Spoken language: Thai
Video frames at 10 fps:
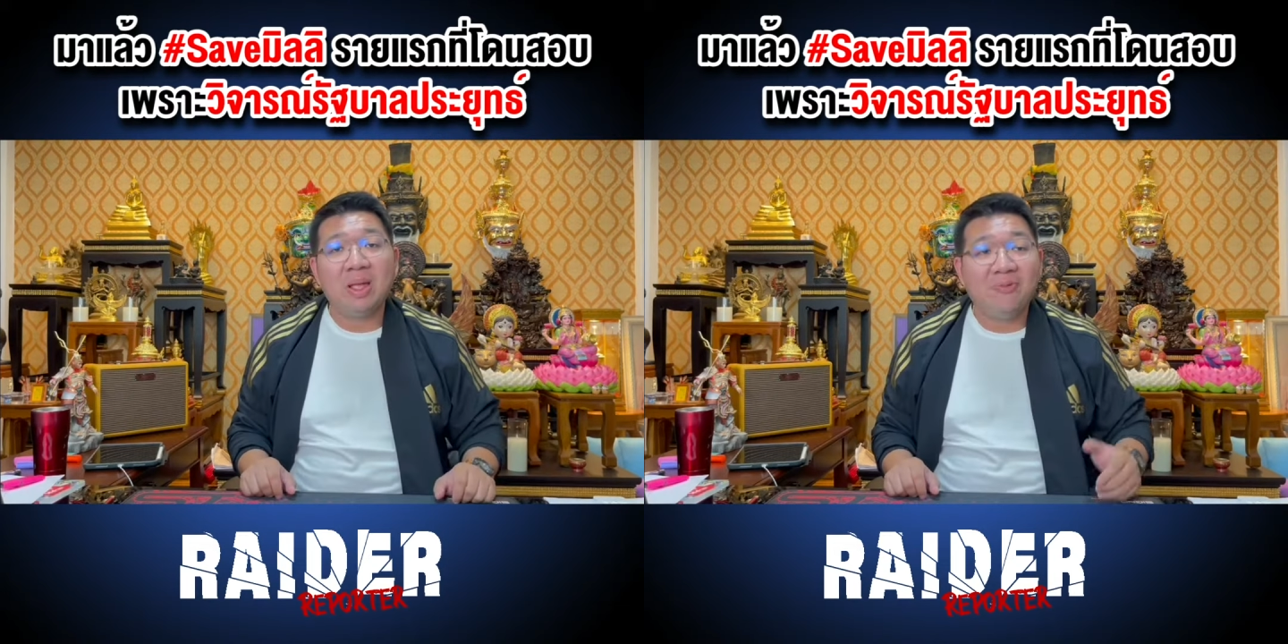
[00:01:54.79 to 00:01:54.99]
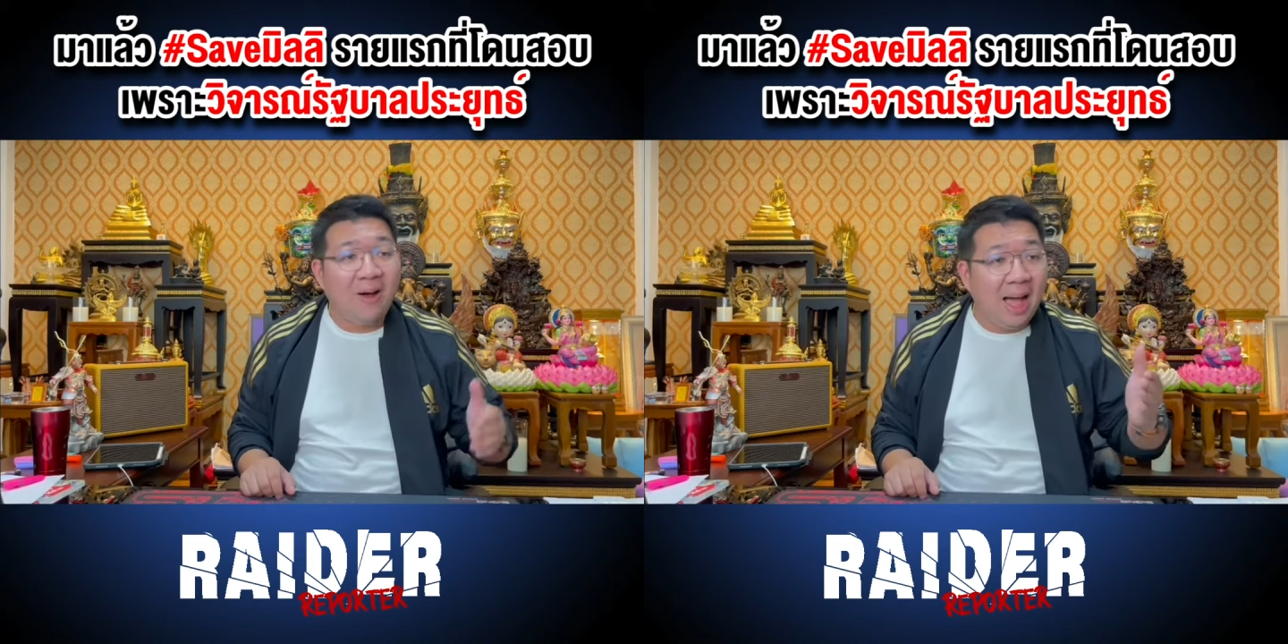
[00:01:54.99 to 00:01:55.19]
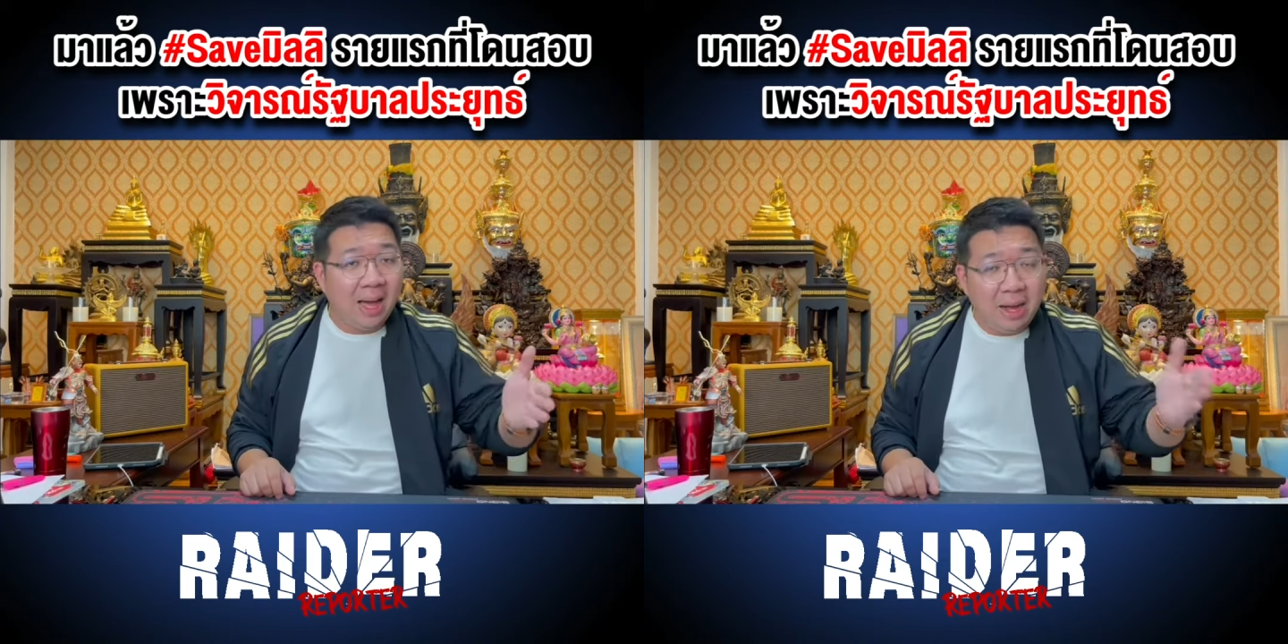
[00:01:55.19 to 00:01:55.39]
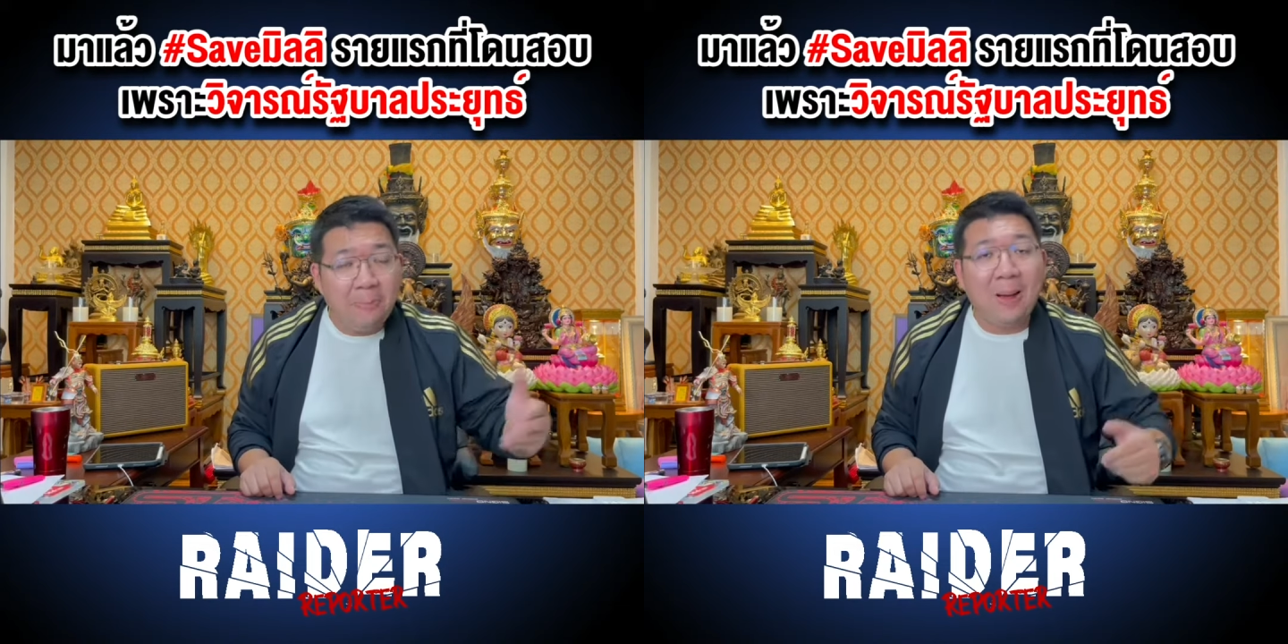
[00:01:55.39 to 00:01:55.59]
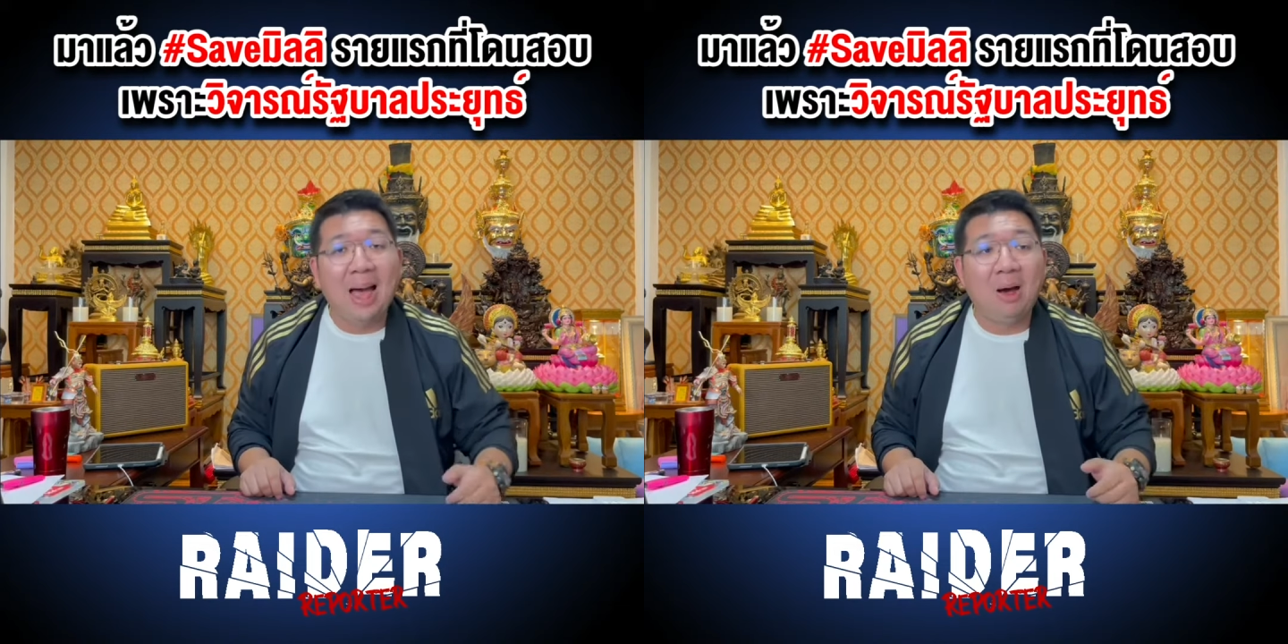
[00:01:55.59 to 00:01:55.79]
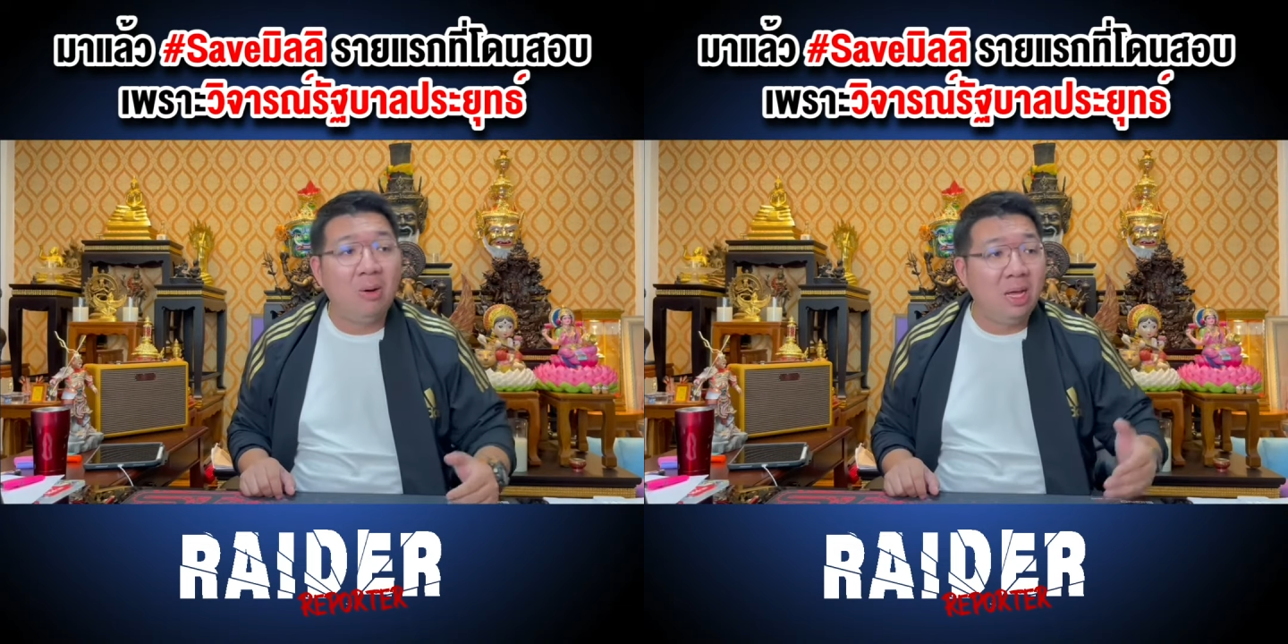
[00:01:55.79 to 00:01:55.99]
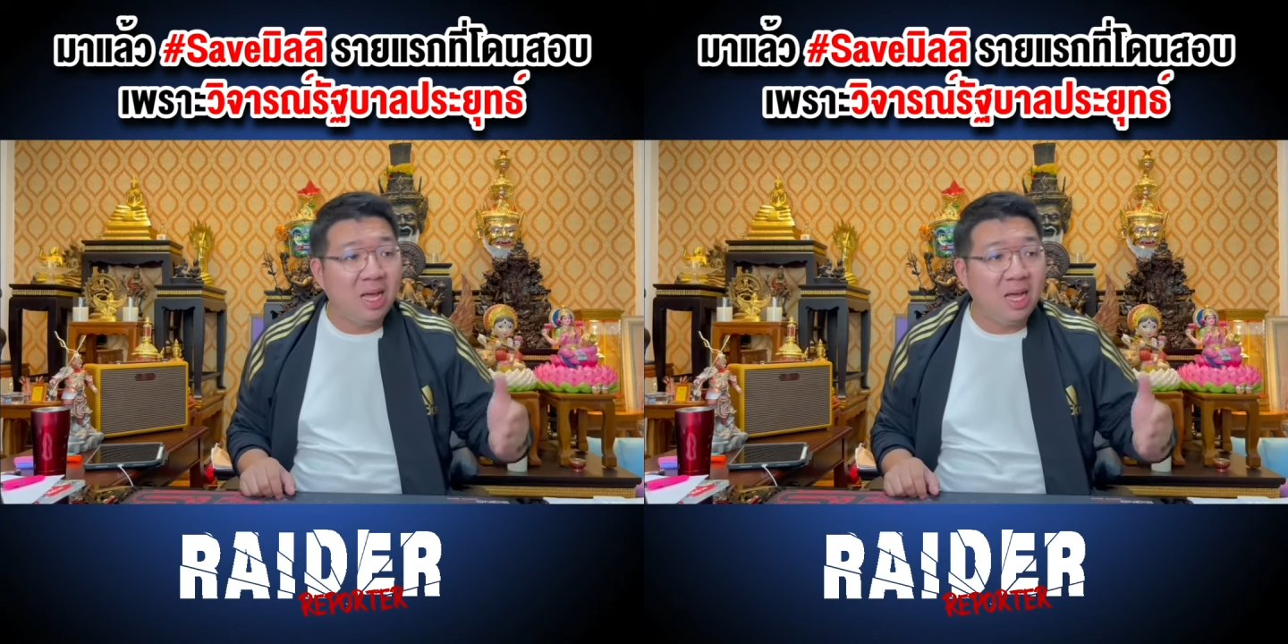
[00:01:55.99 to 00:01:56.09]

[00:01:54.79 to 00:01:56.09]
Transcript: ฟังหรือเปล่าหรือ